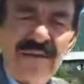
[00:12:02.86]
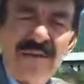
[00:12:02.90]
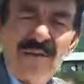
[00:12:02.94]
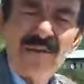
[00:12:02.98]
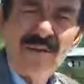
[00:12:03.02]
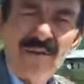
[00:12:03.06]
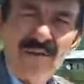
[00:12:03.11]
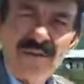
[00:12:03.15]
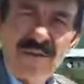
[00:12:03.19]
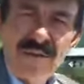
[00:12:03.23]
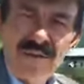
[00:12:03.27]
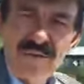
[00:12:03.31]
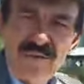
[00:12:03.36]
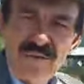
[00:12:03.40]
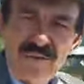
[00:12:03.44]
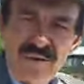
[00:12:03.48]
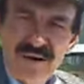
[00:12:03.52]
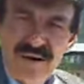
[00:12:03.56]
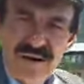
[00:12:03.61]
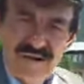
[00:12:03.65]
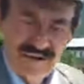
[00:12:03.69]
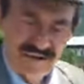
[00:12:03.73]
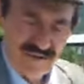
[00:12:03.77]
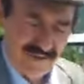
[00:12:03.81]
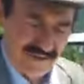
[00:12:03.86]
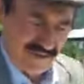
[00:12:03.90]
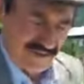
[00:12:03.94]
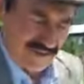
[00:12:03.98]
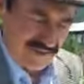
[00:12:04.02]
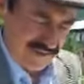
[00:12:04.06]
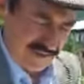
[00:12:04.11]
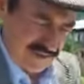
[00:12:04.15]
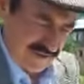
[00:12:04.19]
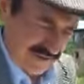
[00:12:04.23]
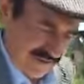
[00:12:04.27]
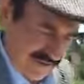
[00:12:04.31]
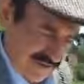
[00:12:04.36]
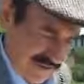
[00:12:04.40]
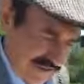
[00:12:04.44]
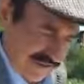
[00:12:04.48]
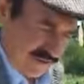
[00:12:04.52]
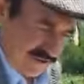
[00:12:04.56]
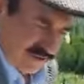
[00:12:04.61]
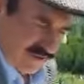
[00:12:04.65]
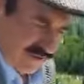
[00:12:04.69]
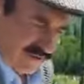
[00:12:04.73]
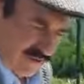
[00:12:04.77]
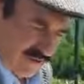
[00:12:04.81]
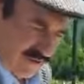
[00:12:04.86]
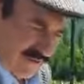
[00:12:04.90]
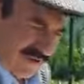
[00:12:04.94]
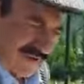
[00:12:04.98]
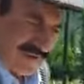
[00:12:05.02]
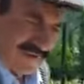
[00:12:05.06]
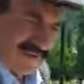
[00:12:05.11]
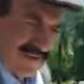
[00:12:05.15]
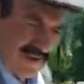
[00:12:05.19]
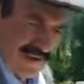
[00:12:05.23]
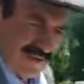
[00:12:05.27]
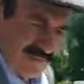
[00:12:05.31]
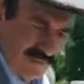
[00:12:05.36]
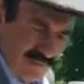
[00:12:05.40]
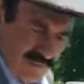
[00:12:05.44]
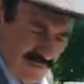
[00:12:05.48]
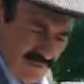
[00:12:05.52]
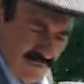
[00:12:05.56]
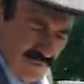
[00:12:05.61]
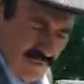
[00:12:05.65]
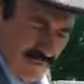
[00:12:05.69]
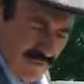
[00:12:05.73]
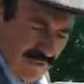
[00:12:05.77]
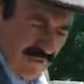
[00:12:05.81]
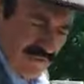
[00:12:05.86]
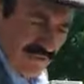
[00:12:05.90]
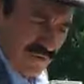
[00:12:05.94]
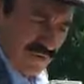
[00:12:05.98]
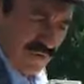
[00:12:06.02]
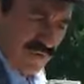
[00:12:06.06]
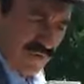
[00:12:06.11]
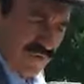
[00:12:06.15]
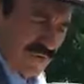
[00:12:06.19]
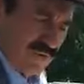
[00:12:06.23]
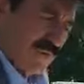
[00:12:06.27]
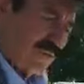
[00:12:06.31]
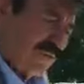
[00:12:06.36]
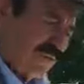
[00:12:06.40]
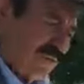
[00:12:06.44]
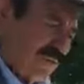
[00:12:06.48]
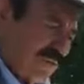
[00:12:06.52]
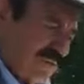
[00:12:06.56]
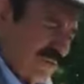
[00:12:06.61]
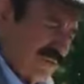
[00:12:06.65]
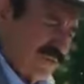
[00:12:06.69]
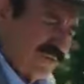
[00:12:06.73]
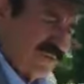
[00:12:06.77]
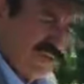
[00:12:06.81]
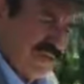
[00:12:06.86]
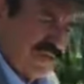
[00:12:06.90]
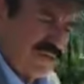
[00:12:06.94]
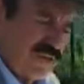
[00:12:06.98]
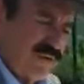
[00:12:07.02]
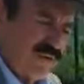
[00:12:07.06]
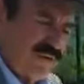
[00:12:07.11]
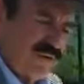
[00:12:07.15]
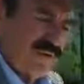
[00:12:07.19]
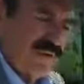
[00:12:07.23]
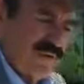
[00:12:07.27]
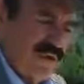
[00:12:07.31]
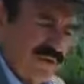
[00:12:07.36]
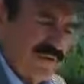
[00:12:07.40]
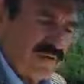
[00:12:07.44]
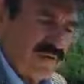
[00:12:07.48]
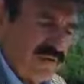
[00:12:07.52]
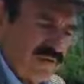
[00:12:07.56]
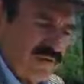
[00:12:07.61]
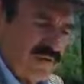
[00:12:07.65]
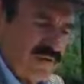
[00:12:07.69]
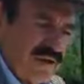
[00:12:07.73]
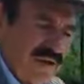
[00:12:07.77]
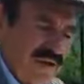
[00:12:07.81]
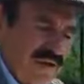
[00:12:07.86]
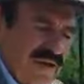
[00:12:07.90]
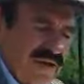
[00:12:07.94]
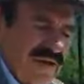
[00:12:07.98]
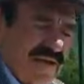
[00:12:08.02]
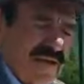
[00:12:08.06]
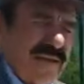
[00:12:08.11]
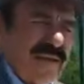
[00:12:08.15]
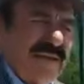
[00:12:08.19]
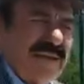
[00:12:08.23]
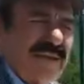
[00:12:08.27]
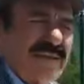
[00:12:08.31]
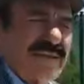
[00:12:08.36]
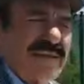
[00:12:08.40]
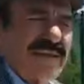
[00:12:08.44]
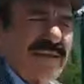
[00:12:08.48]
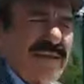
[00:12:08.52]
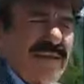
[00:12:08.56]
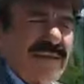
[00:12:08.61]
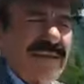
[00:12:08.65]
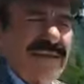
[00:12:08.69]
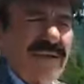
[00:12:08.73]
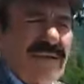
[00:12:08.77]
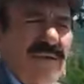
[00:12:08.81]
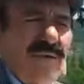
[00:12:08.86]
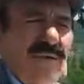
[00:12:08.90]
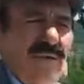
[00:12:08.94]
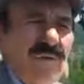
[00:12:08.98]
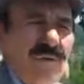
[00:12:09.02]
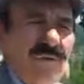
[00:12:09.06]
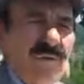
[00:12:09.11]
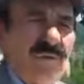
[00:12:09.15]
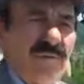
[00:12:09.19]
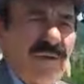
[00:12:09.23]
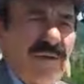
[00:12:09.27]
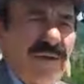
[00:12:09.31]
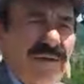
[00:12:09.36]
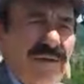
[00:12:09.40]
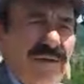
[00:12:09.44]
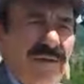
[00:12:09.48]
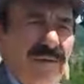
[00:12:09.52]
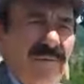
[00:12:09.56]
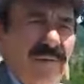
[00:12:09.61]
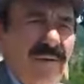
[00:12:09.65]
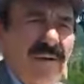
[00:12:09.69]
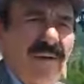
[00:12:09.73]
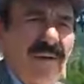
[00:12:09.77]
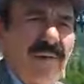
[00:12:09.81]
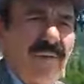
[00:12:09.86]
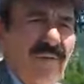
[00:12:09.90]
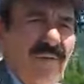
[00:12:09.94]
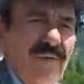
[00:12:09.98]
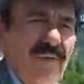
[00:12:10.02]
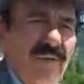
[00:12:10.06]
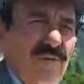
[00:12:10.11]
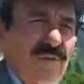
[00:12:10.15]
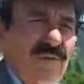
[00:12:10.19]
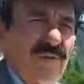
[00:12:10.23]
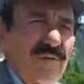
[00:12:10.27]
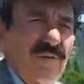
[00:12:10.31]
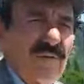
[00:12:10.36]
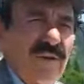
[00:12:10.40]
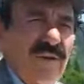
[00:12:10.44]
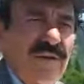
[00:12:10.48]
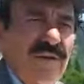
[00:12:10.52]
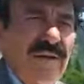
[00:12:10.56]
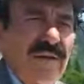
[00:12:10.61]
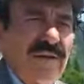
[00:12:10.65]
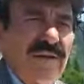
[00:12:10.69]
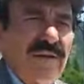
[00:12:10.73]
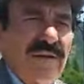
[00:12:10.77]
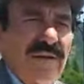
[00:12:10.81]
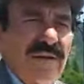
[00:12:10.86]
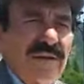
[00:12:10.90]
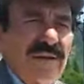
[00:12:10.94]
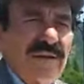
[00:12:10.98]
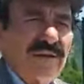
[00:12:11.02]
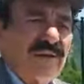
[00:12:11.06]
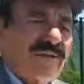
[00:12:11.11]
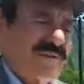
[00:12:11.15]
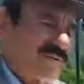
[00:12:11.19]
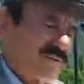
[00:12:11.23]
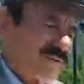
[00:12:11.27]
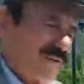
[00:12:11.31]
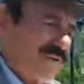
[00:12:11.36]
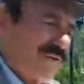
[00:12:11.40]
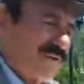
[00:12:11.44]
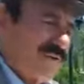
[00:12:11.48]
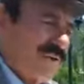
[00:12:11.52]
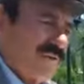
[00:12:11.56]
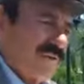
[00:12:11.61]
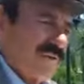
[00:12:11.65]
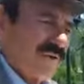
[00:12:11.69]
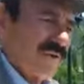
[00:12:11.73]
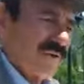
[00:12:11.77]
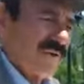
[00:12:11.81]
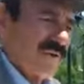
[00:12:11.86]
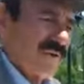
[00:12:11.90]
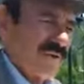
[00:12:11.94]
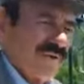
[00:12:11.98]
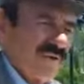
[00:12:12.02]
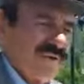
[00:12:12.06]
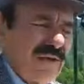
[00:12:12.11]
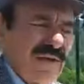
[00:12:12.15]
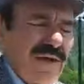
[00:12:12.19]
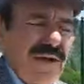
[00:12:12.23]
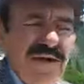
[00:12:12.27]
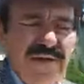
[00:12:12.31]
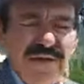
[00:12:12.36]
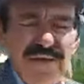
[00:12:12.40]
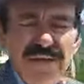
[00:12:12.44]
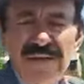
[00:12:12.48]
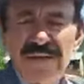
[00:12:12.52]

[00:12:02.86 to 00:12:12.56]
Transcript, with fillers: ondan sonra Eyvallah. getiriyor. Varzna'yı kuruyor. O, bize İsloller diyordular. Eskiden şey olmayan da Palabıyık oğulları. Soy isim çıktığında